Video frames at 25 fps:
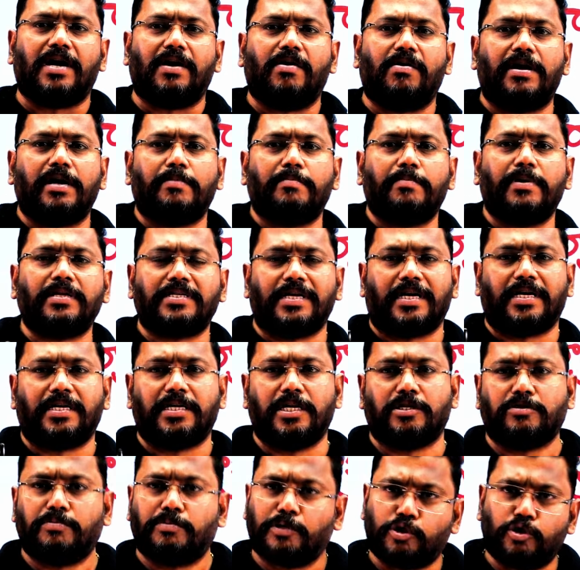కావాలంటే మీరు చెక్
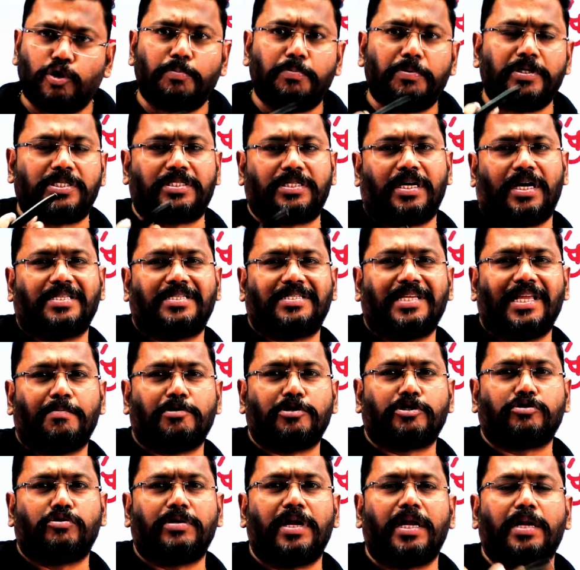చేసుకుని చూపిస్తా
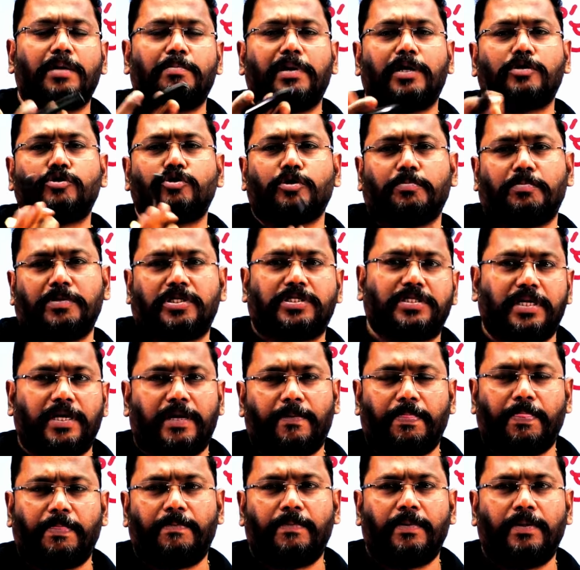సిలబస్ కూడా నేను మీకు చూపిస్తాను
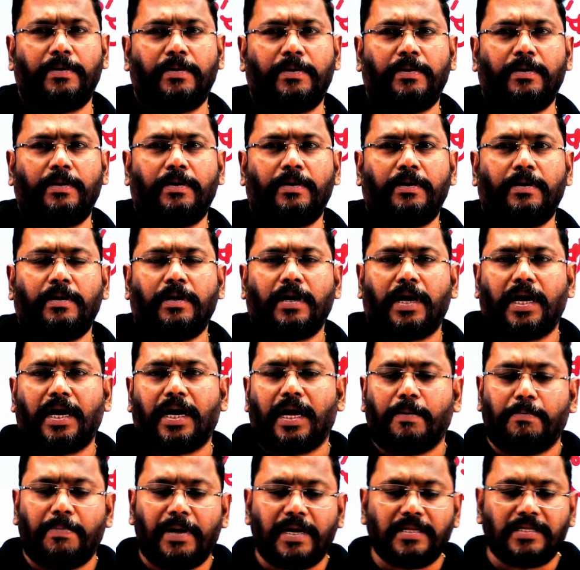ఇక్కడ
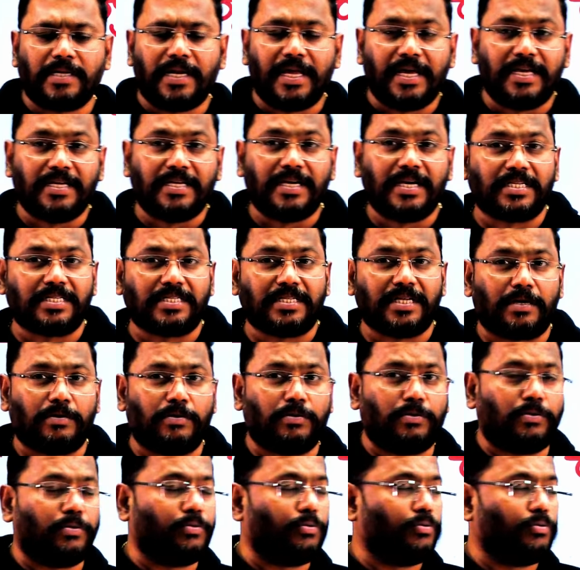అభ్యర్థులు ఏం చేస్తారు